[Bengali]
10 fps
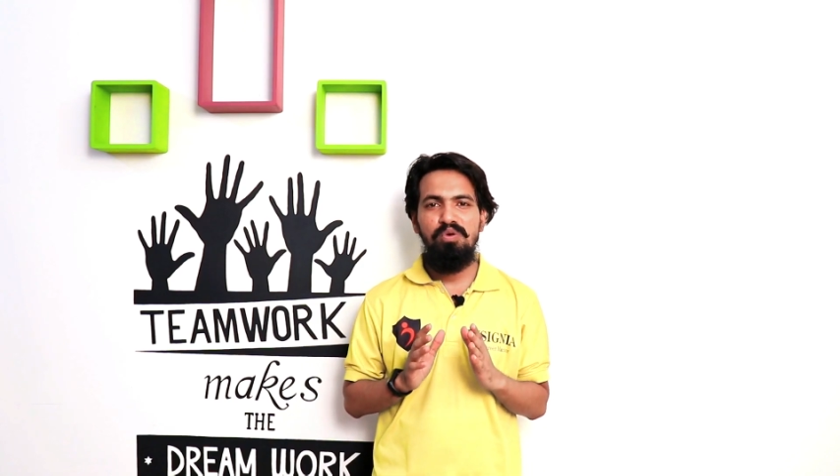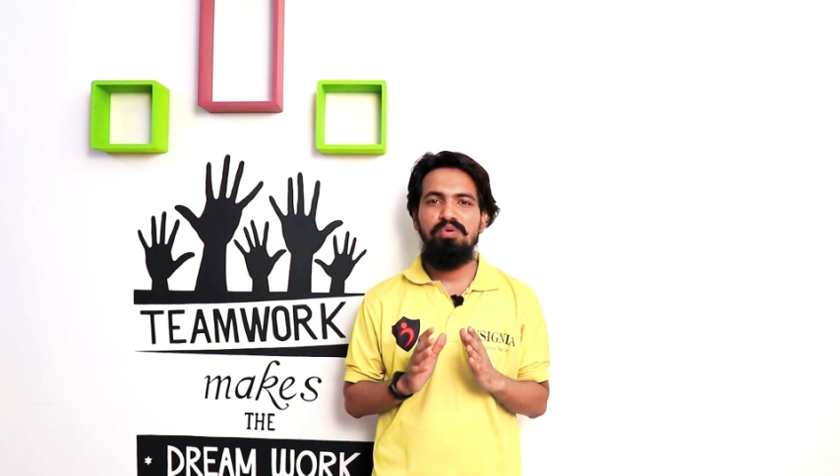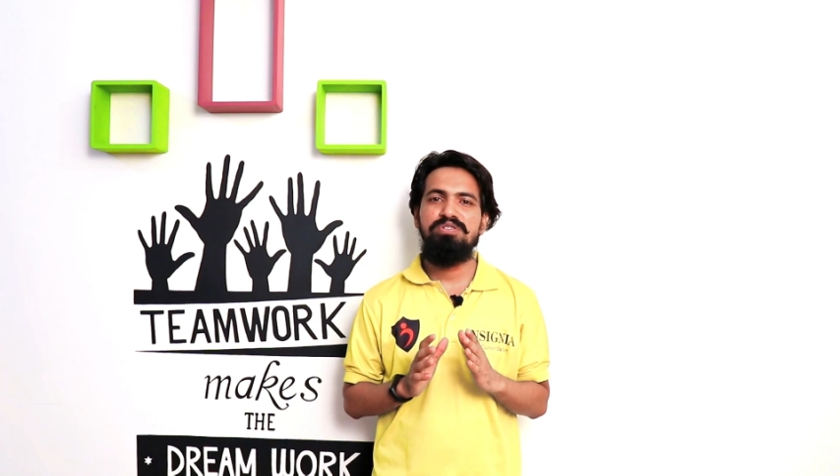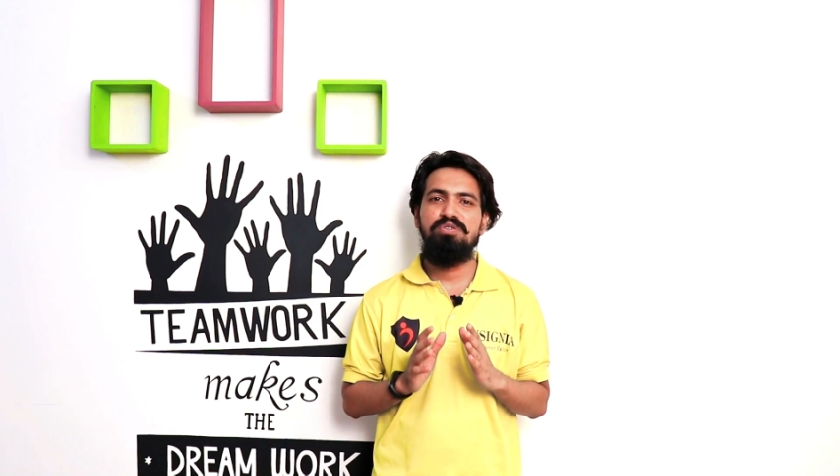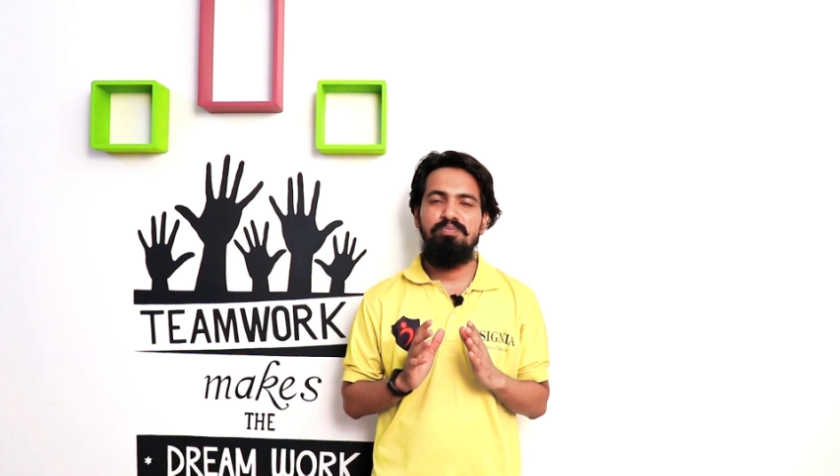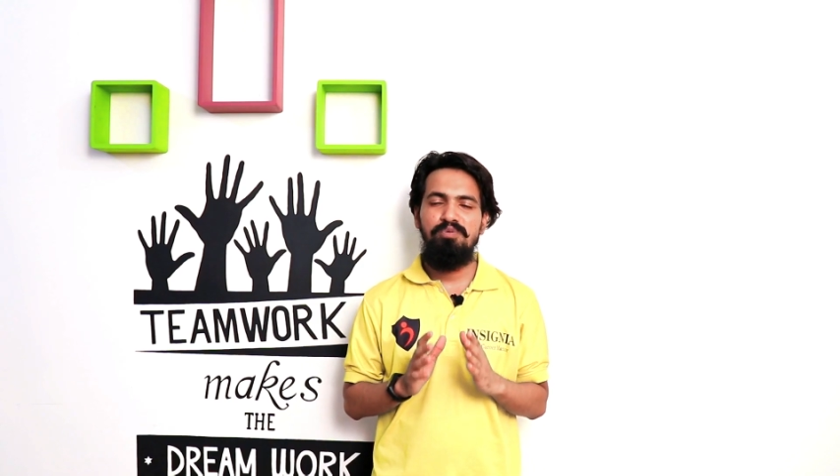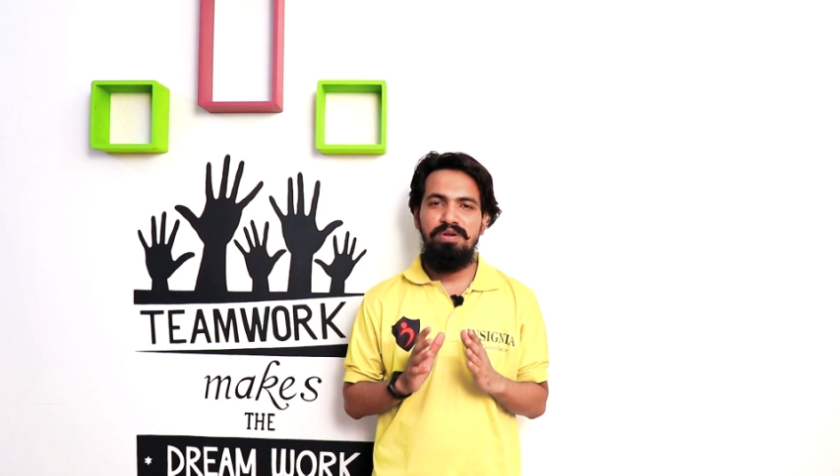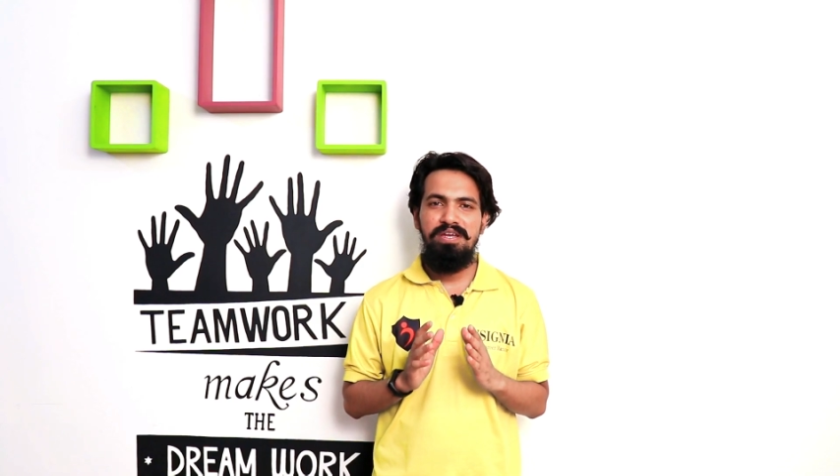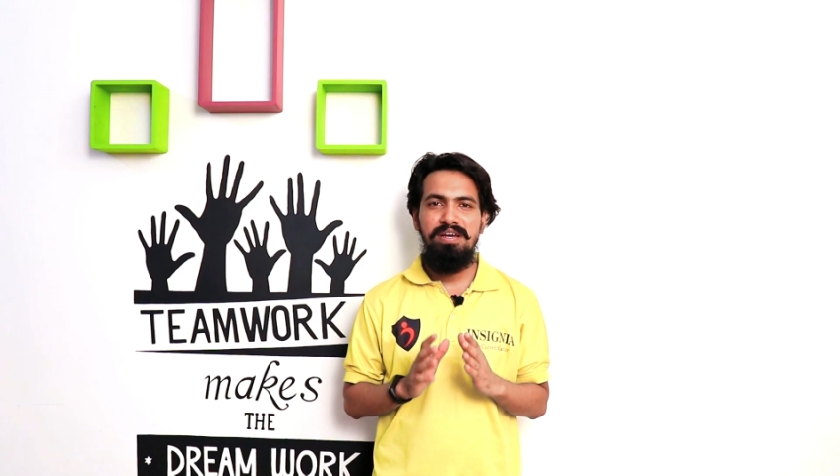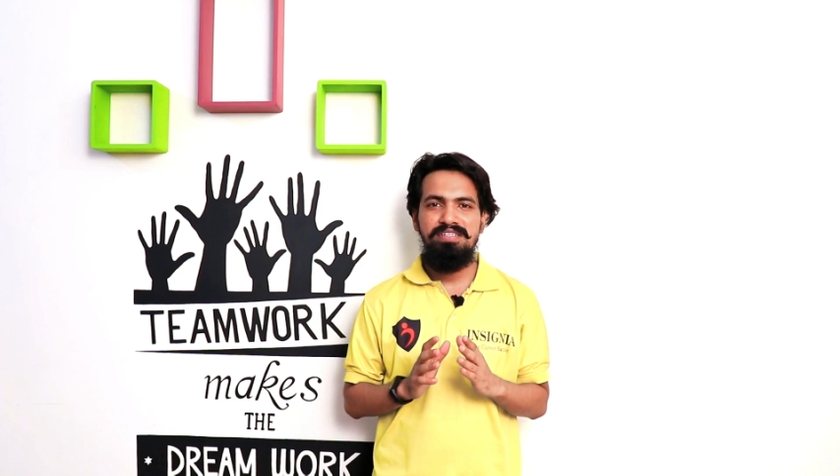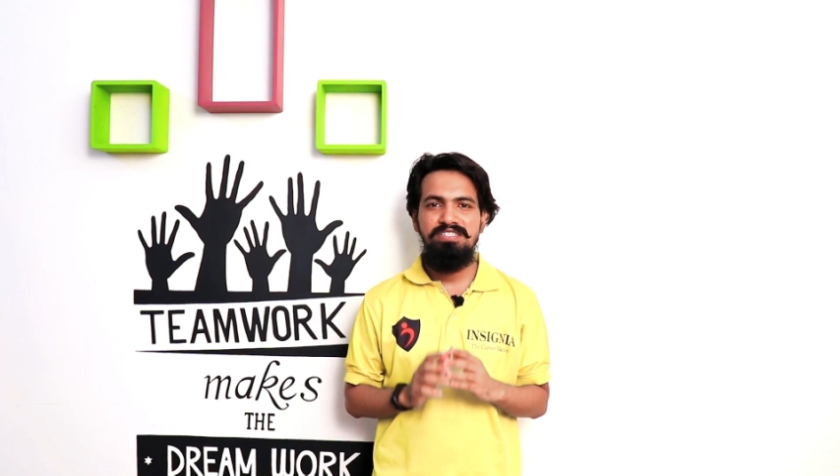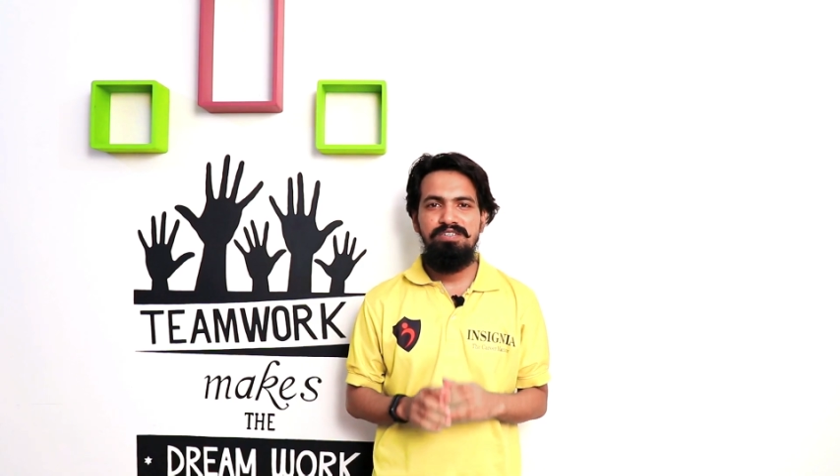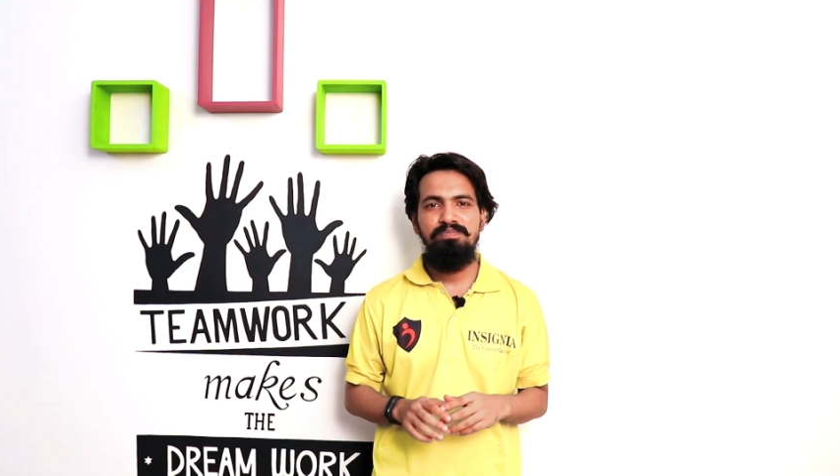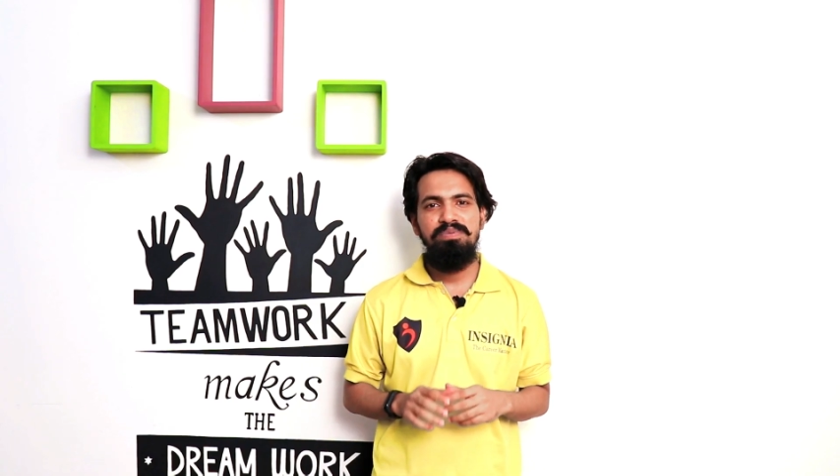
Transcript: কোর্স সম্পর্কে রাখছি